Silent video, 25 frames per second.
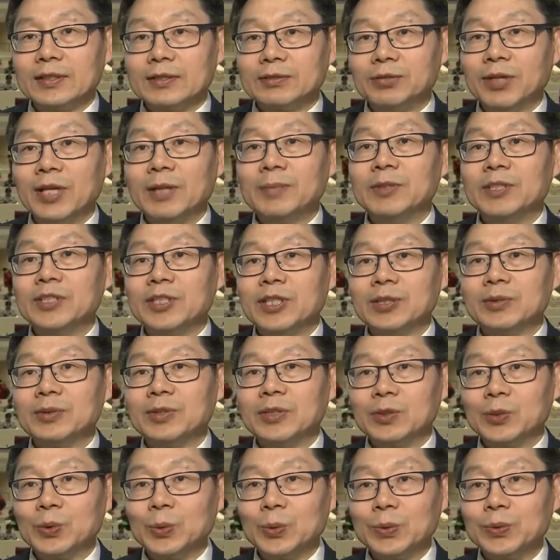专门针
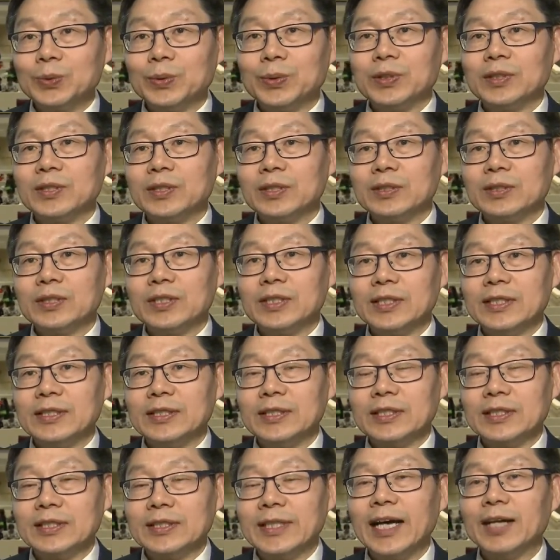对中学生和
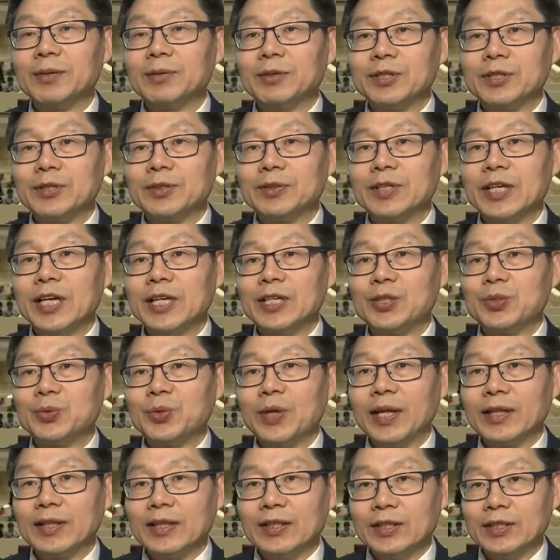这个大学生来
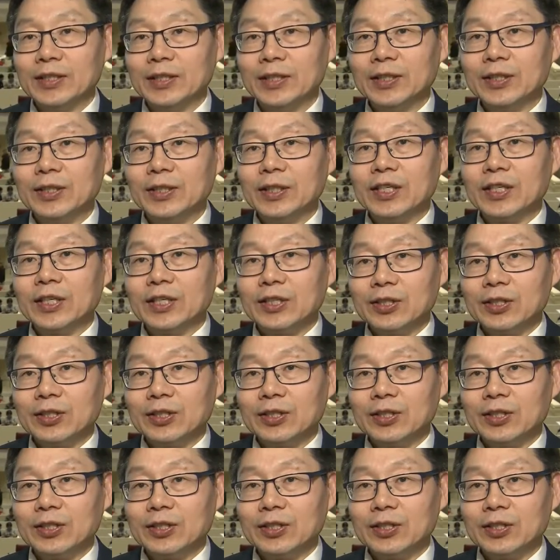选择。